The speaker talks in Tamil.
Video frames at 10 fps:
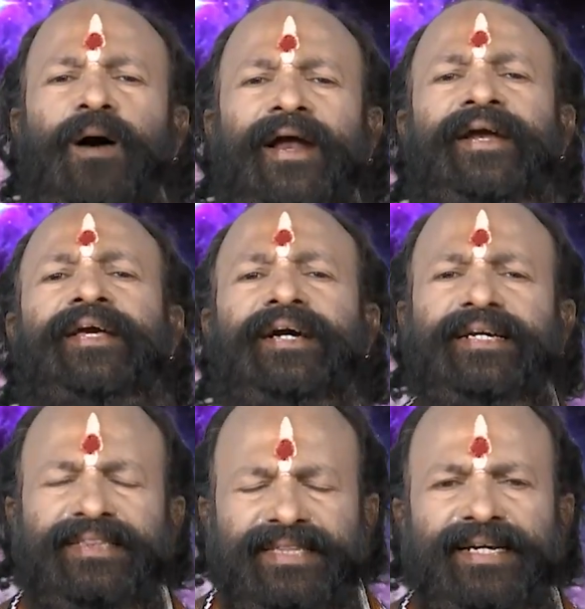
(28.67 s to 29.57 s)
பரணி
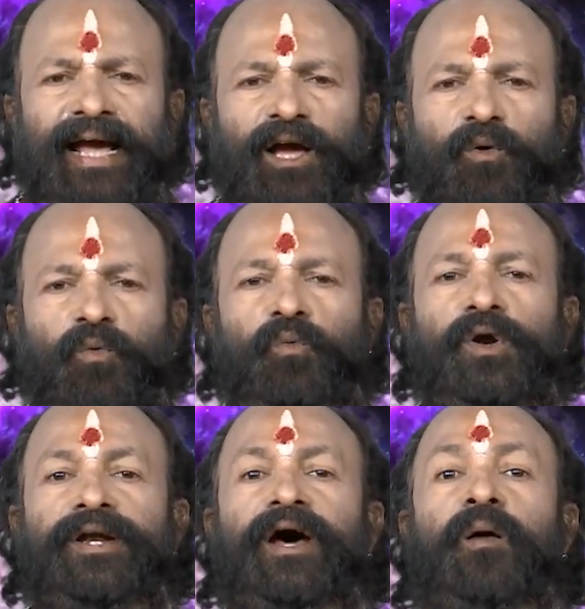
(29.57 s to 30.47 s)
கிருத்திக
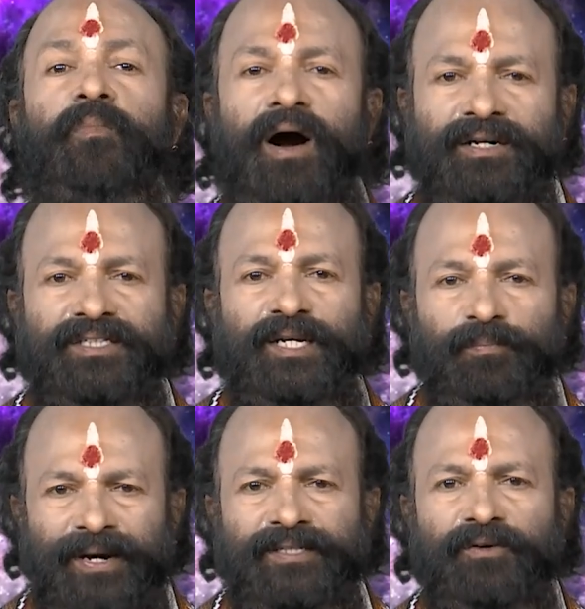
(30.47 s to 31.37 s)
ஒன்றாம்
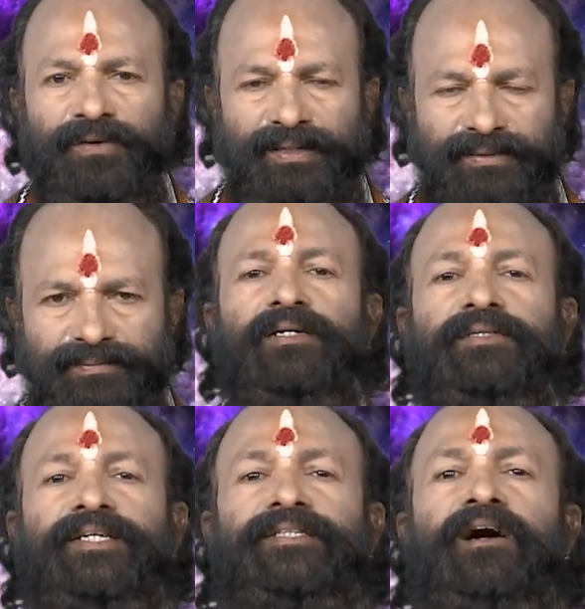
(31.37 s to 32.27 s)
பாகத்தில் பிறந்தவங்களுக்கு
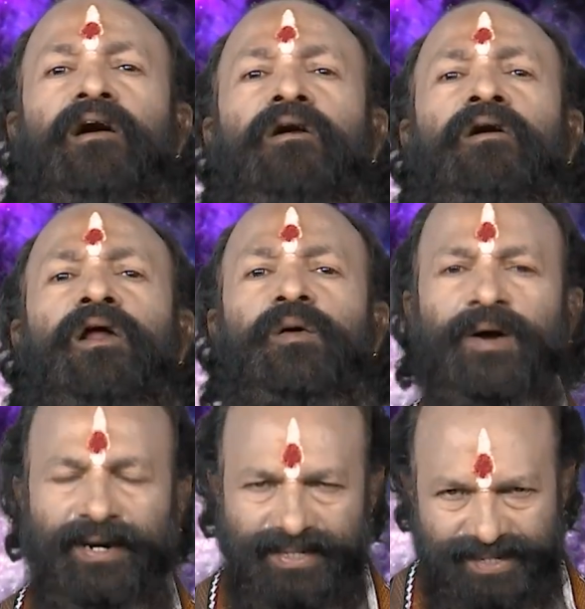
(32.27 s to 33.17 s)

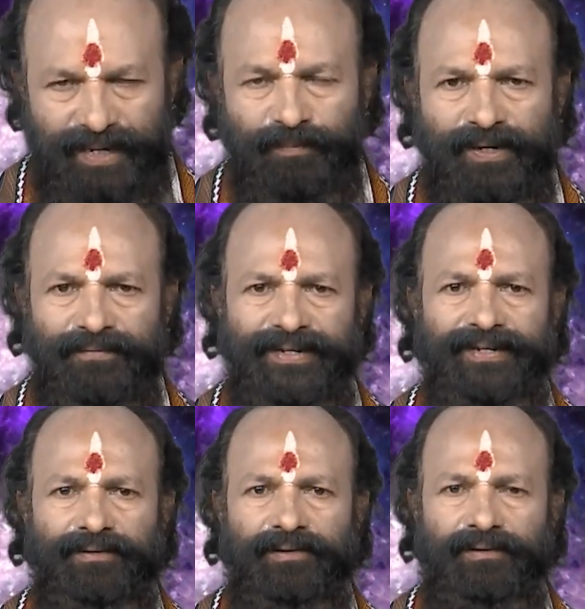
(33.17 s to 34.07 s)
நிதானமாக செயல்பட
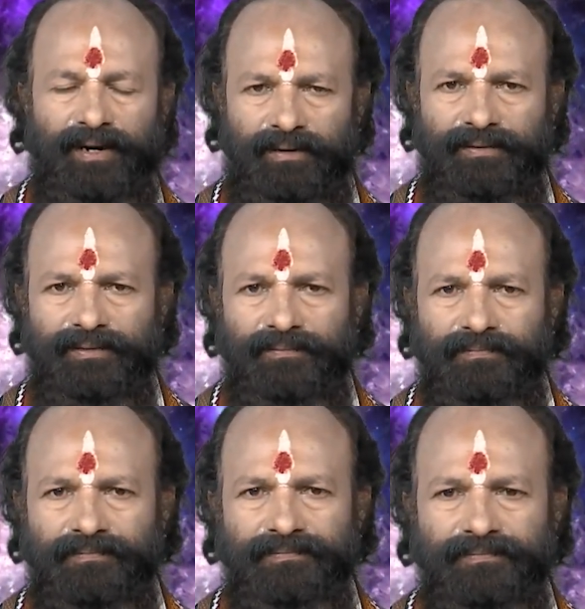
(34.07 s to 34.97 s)
வேண்டிய காலகட்டம்
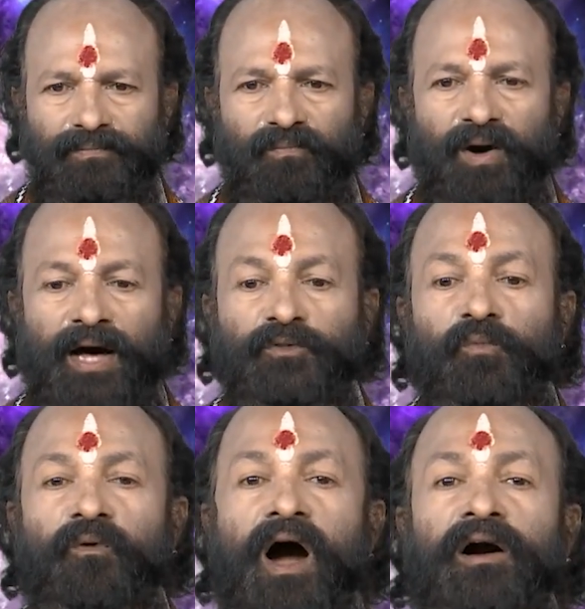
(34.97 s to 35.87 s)

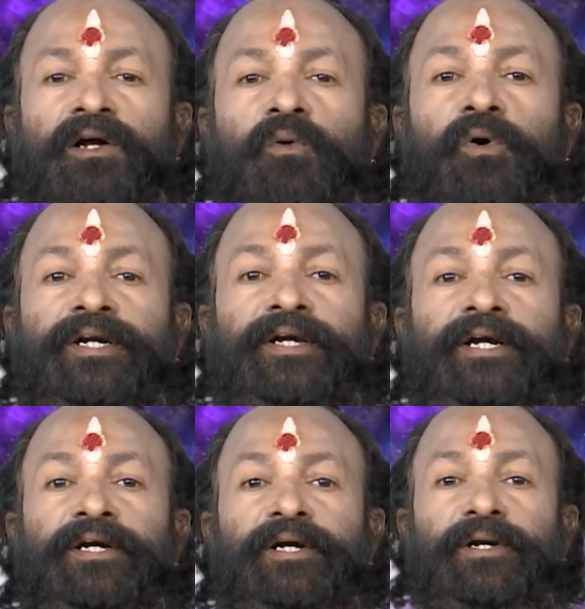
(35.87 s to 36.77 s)
அதுவும் வாகன
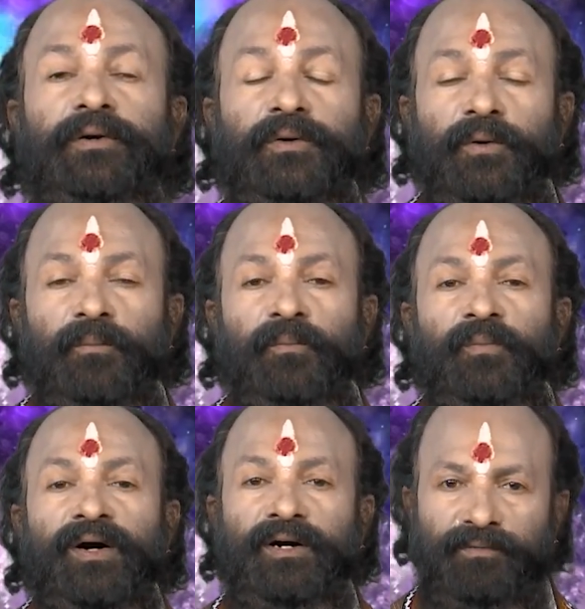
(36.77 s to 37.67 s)
ஓட்டிகளுக்கு
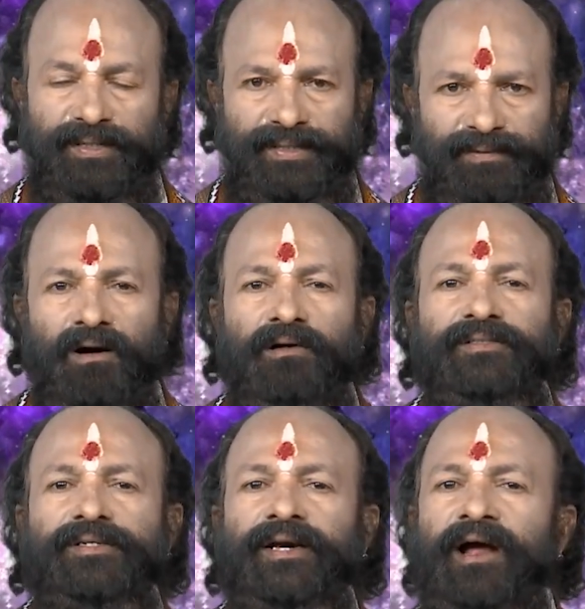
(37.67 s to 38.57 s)
ரொம்ப கவனம் தேவை
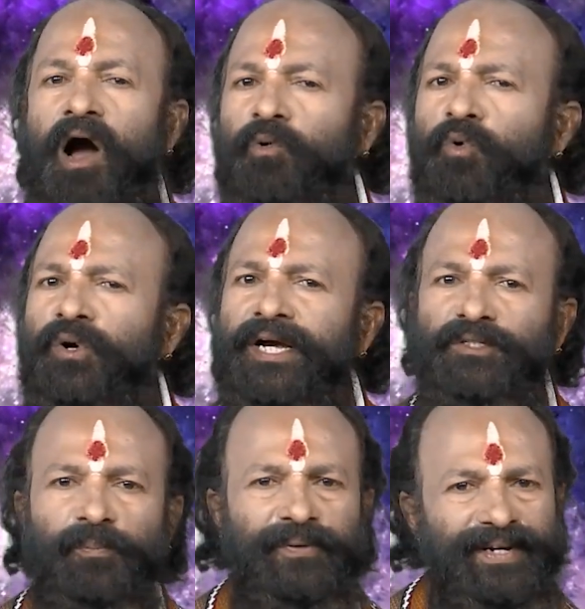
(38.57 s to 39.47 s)
நீங்கள் ராகுவுக்கு
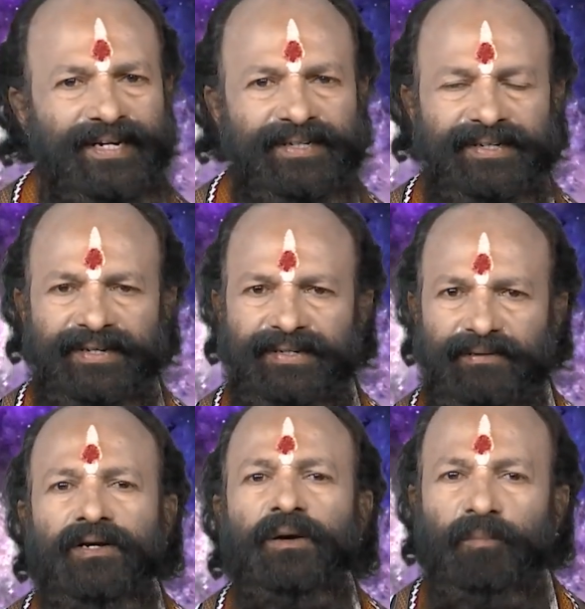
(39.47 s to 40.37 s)
எது பிடியில் இருக்கிறீங்க
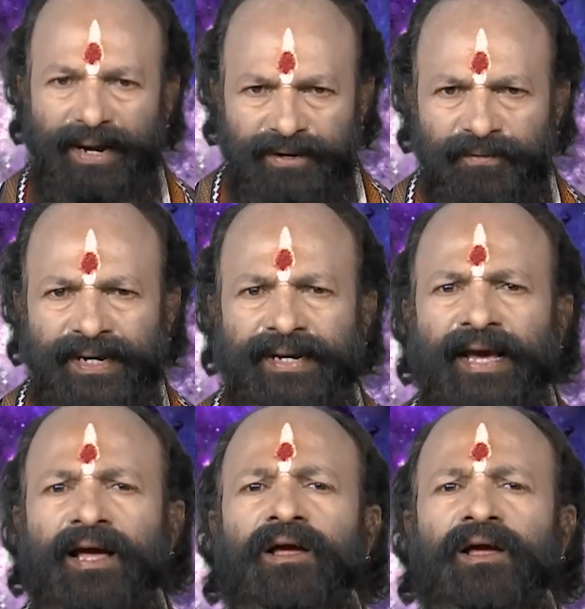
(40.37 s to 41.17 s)
மனைவி வழியில்